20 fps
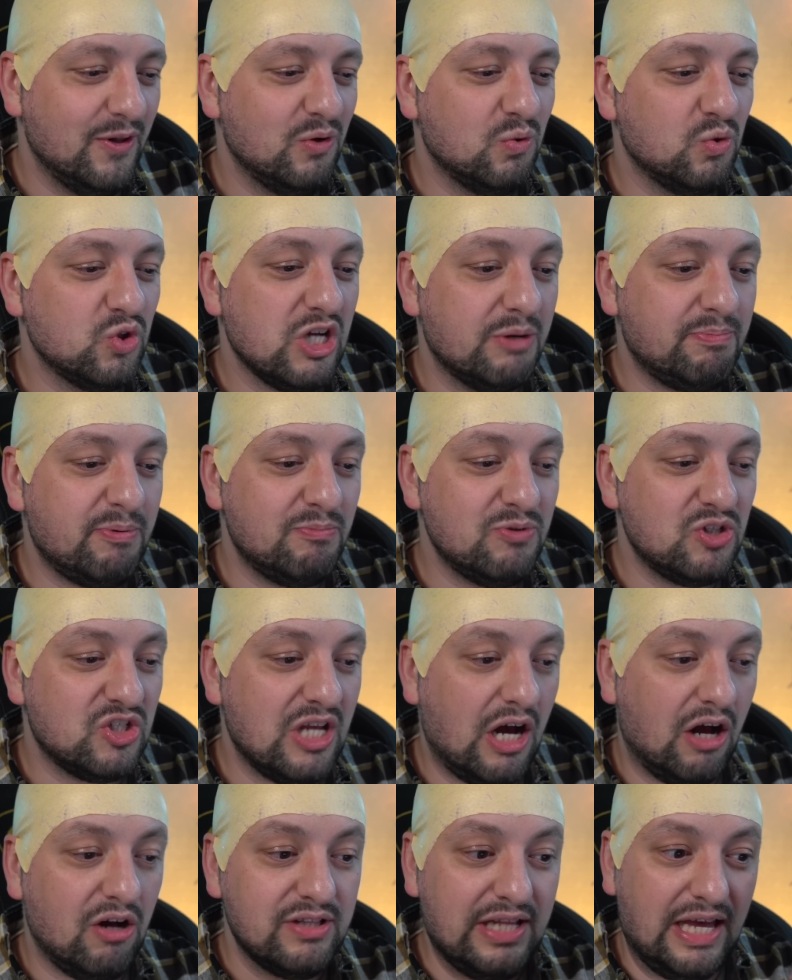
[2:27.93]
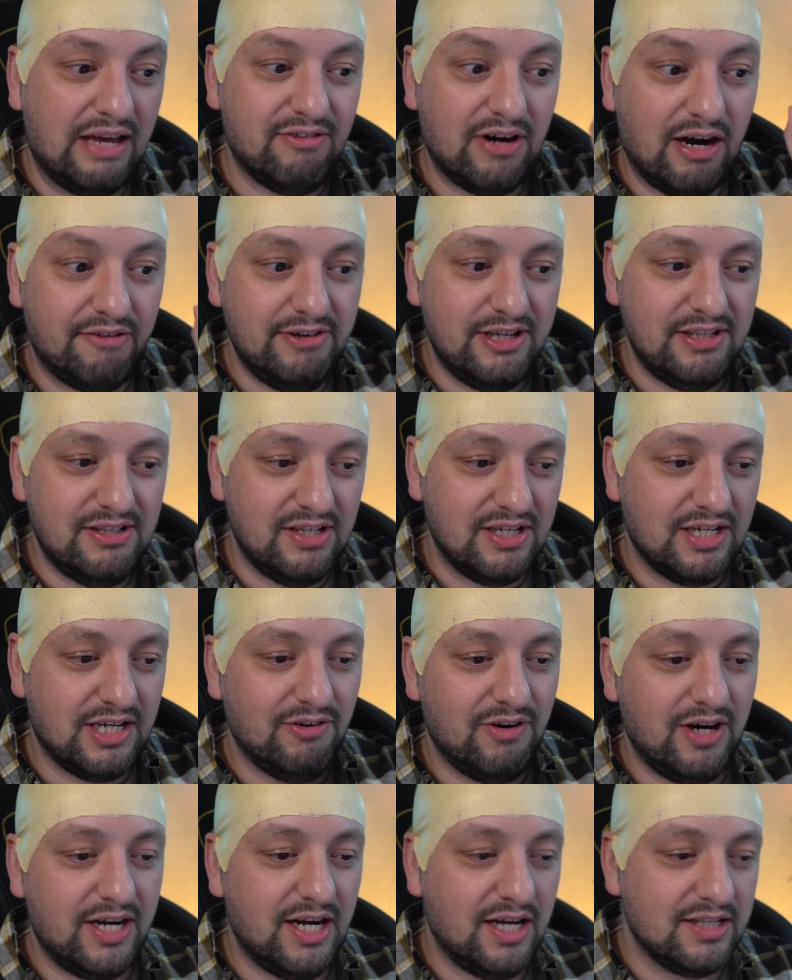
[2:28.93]
Уже побеждала на Евровидении,
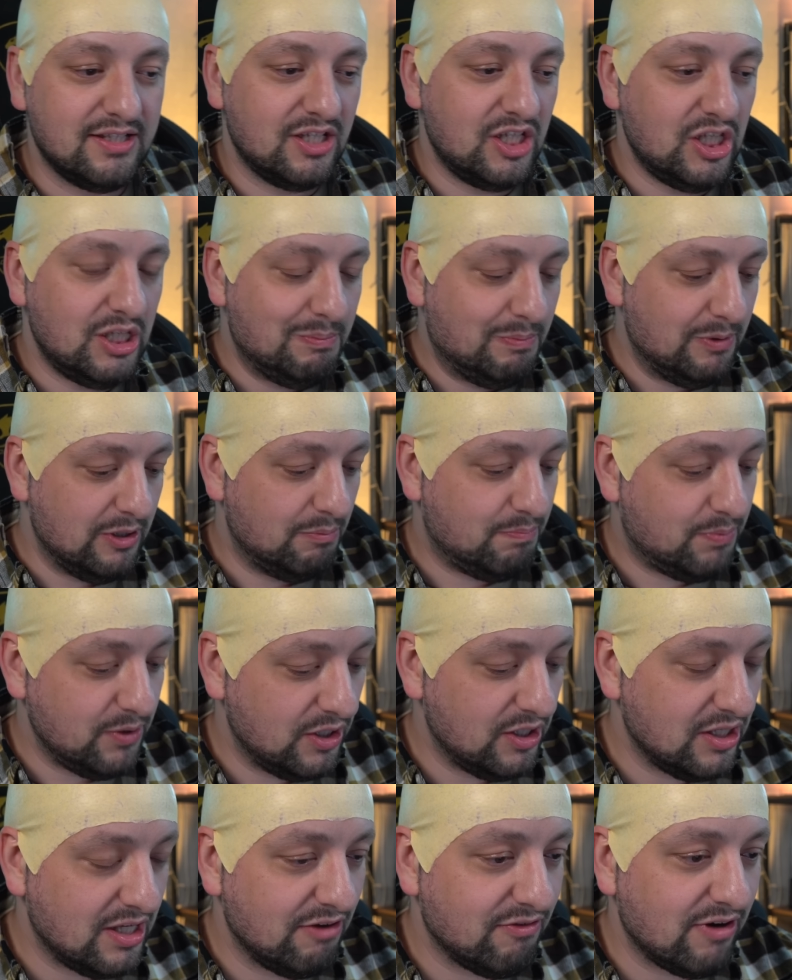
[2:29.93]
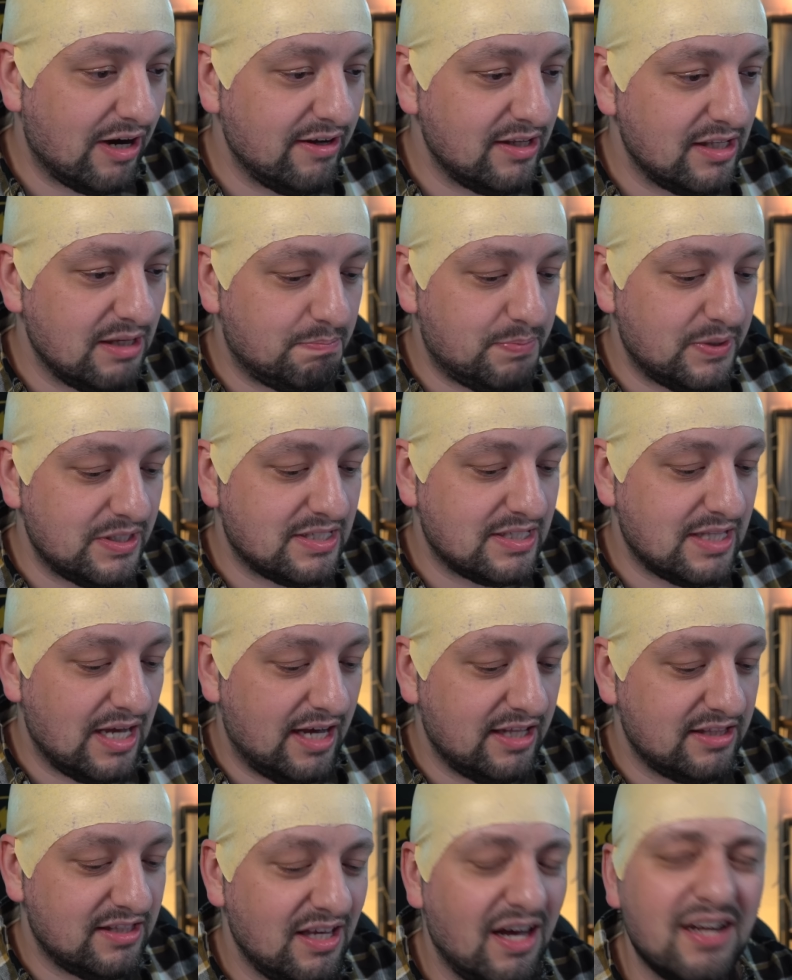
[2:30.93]
говорят. И Евровидение
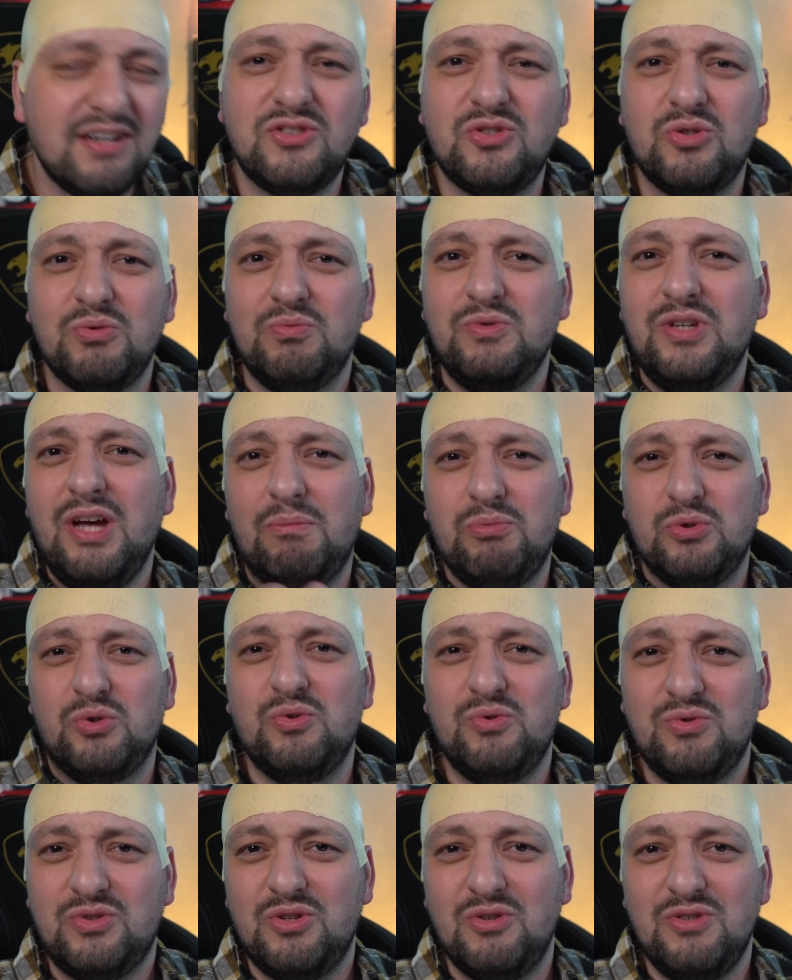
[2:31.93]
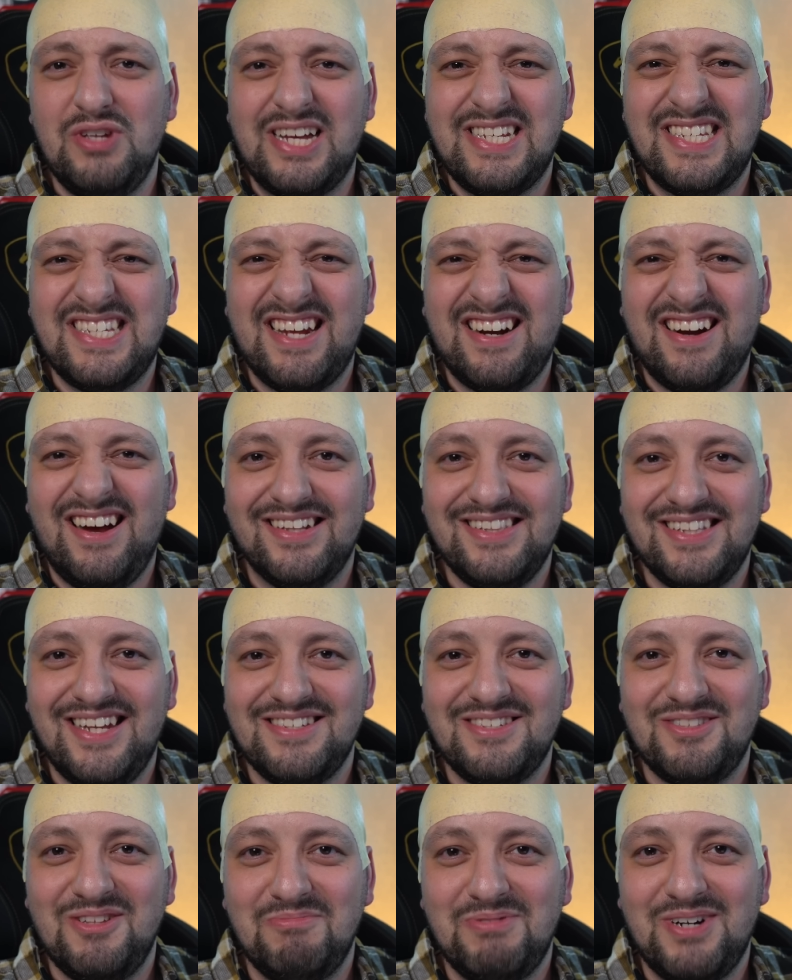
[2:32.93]
представит Яричу. Я буду сегодня Серхат на
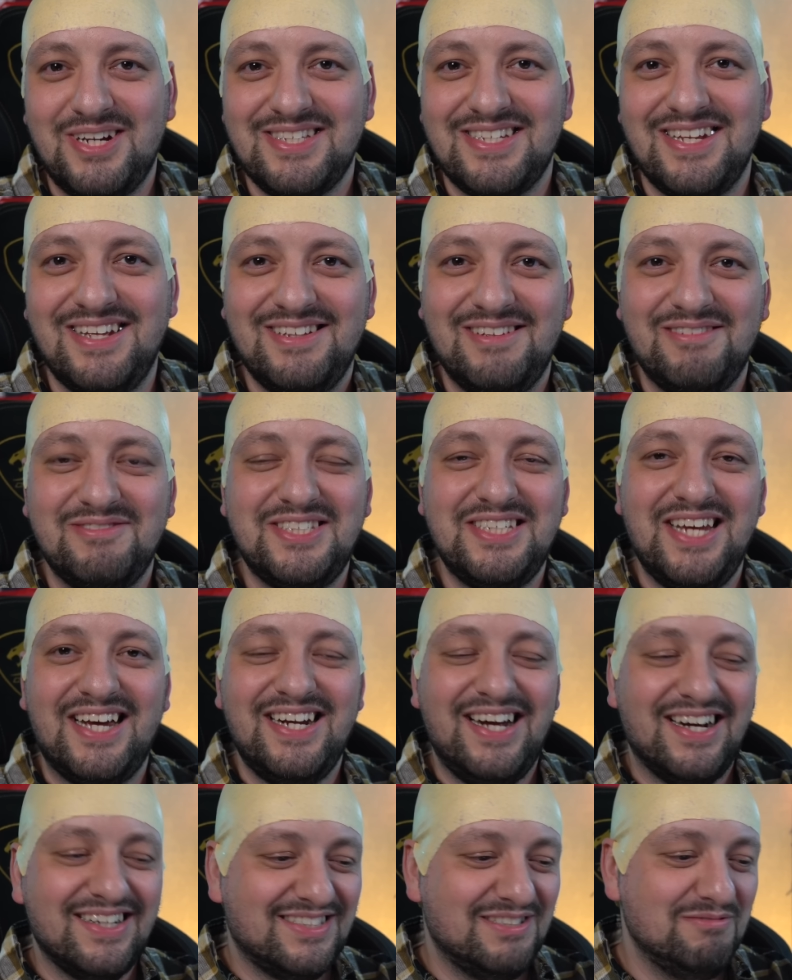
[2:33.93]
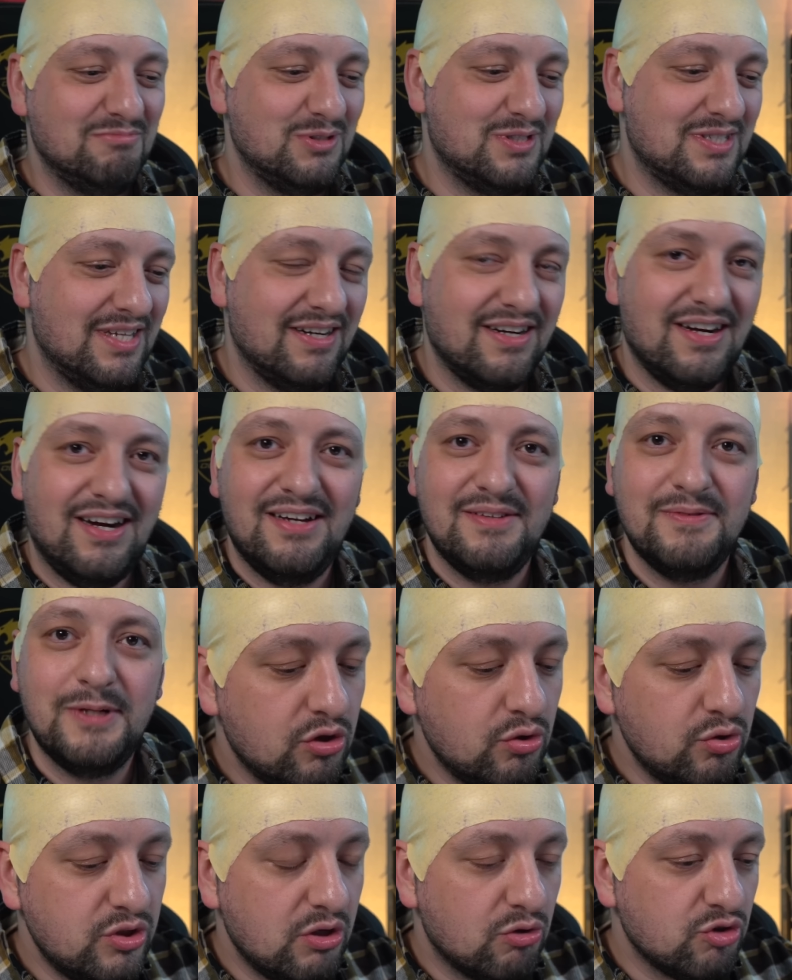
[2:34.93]
100%. Вся реакция будет Серхат.
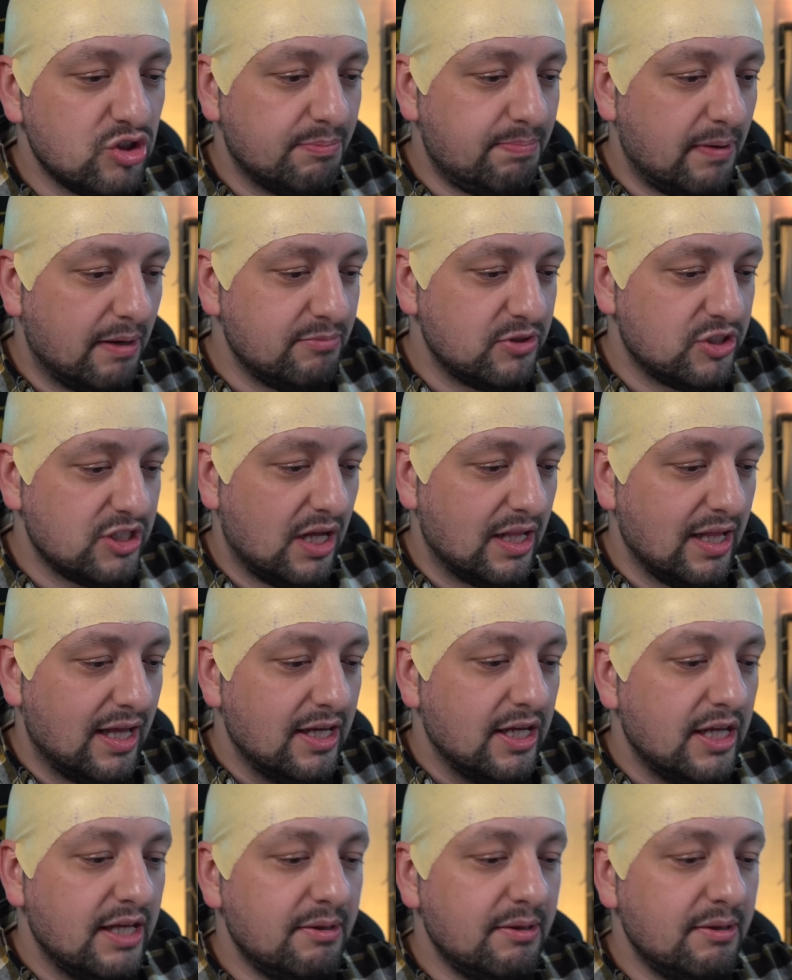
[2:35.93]
Грузия уже побеждала.